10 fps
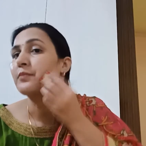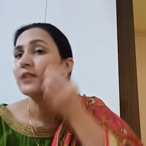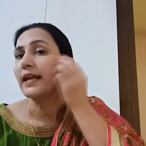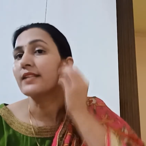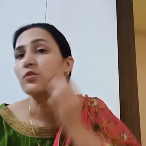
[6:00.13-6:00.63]

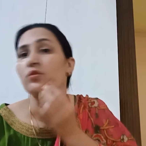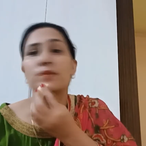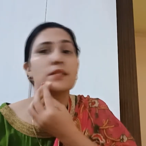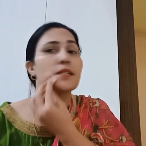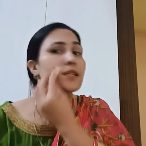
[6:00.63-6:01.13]
स्लाइस को भी
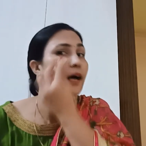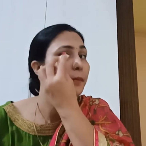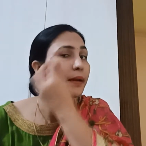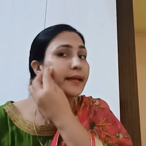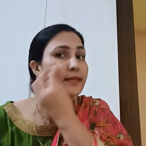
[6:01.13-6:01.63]
सीधा
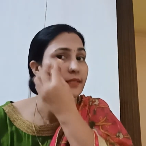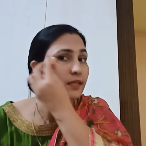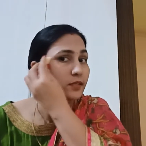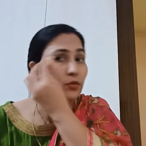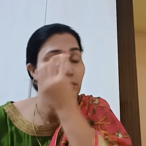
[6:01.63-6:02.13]
अप्लाई कर
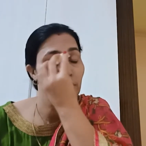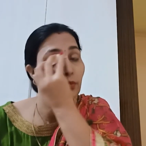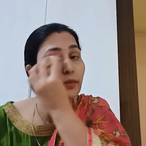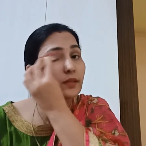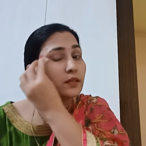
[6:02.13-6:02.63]
सकते हो उसके
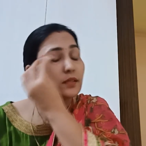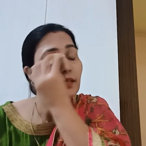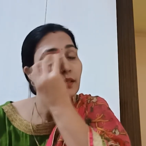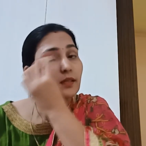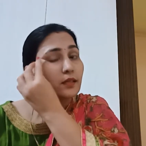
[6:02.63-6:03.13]
ऊपर
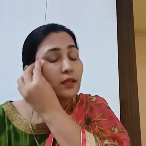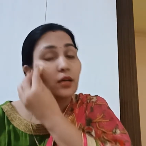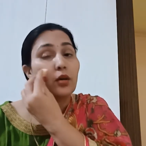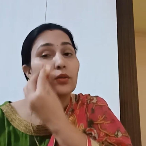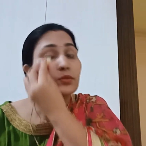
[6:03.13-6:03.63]

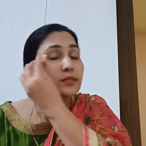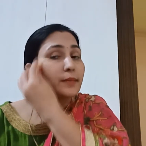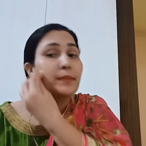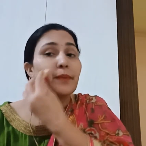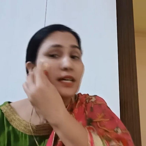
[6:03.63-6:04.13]
और उससे
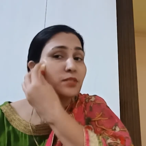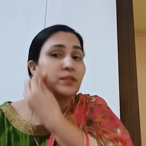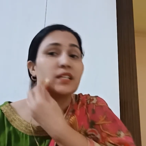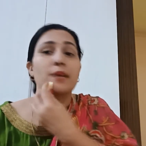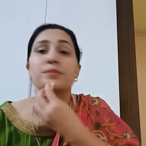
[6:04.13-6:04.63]
भी पाँच
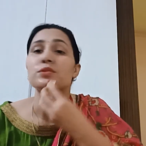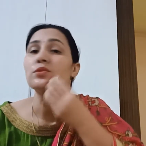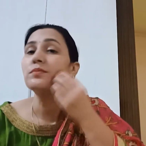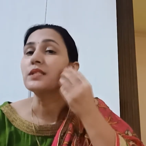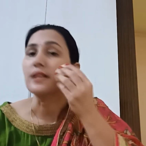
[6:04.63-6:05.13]
मिनट आप
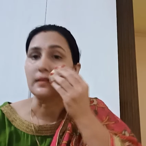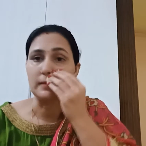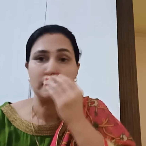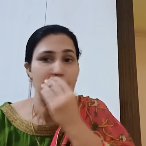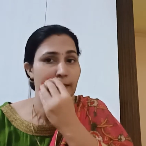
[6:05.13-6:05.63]
इसको मसाज
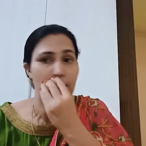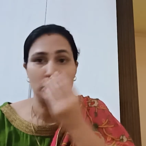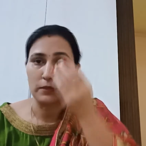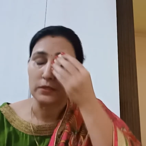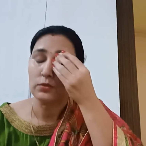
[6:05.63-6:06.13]
दे सकते हो
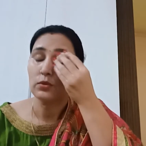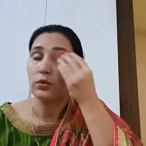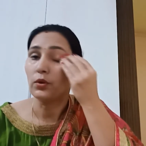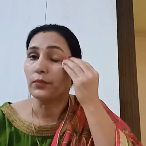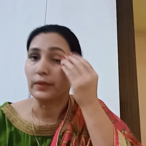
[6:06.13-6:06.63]
फेस को
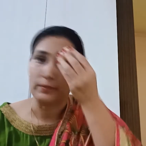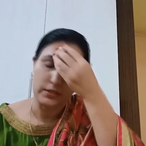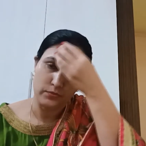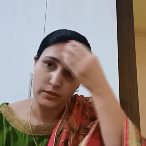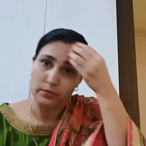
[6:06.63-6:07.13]
और फिर
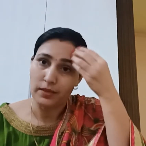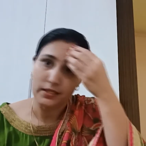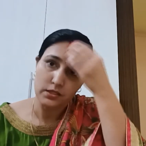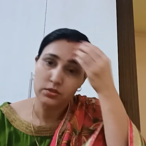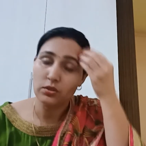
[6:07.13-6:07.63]
बीस मिनट
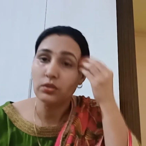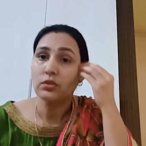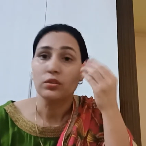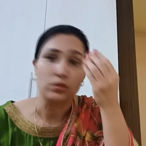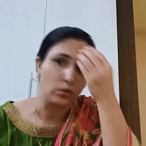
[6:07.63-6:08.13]
बाद इसको धो